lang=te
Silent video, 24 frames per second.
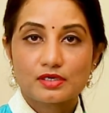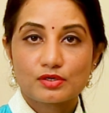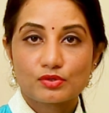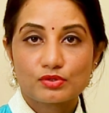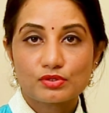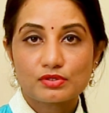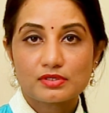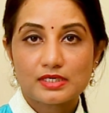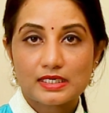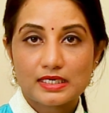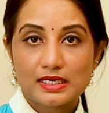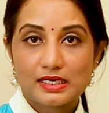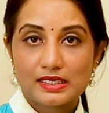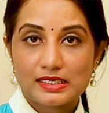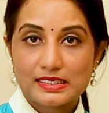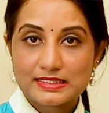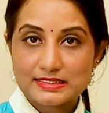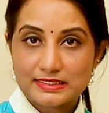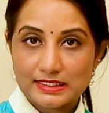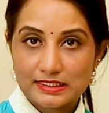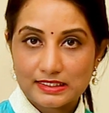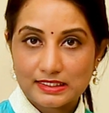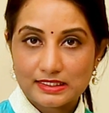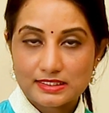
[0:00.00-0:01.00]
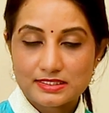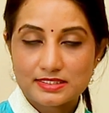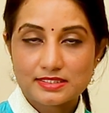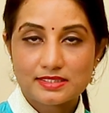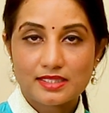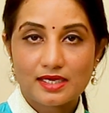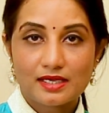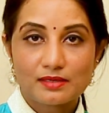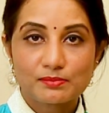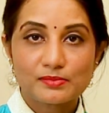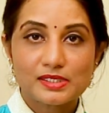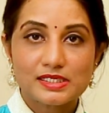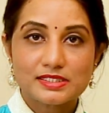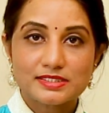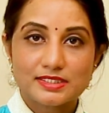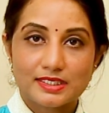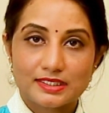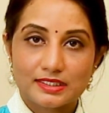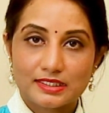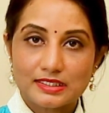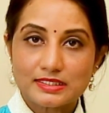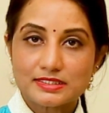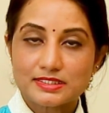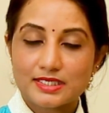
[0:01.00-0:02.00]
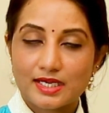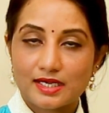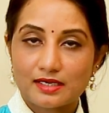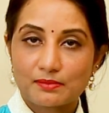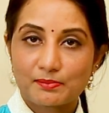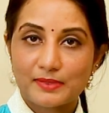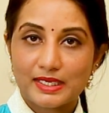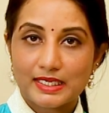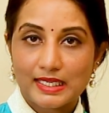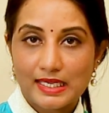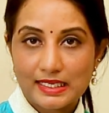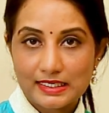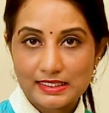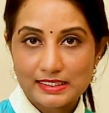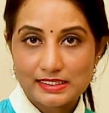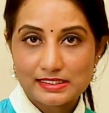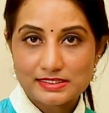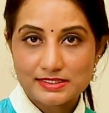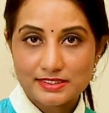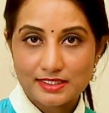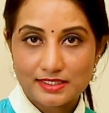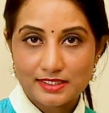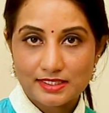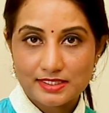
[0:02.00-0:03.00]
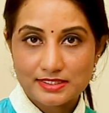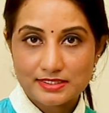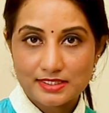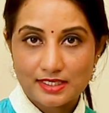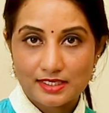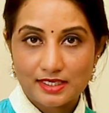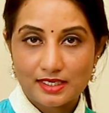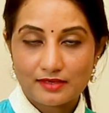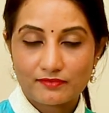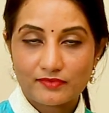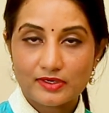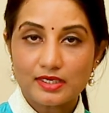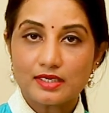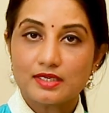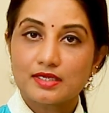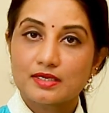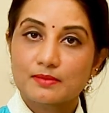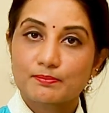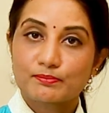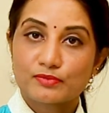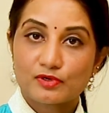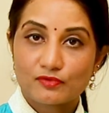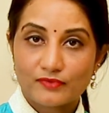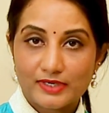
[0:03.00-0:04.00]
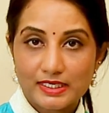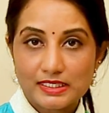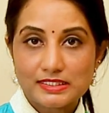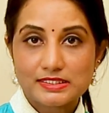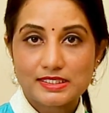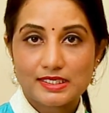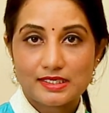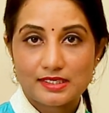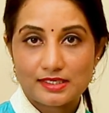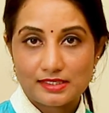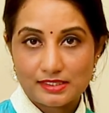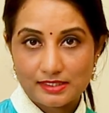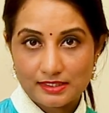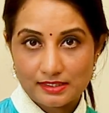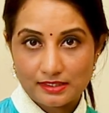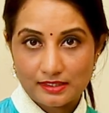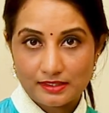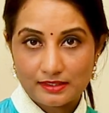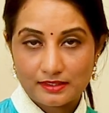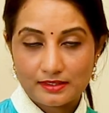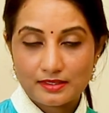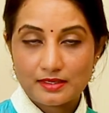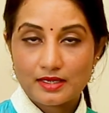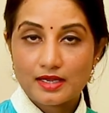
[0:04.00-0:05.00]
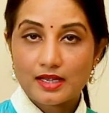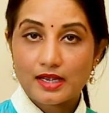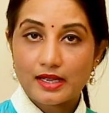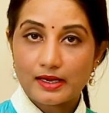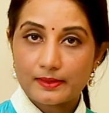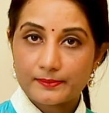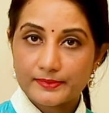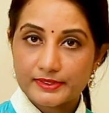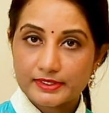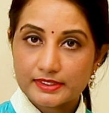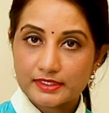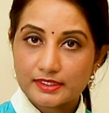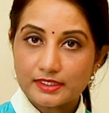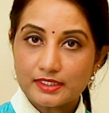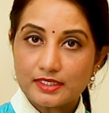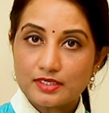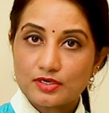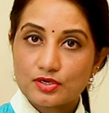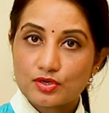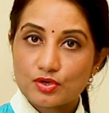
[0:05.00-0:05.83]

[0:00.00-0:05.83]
రెండు రకాల సెట్టింగ్స్ థర్మల్ సెట్టింగ్స్ అండ్ మెకానికల్ సెట్టింగ్స్ అనేవి ప్రొవైడ్ చేయగలిగినాయి కాబట్టి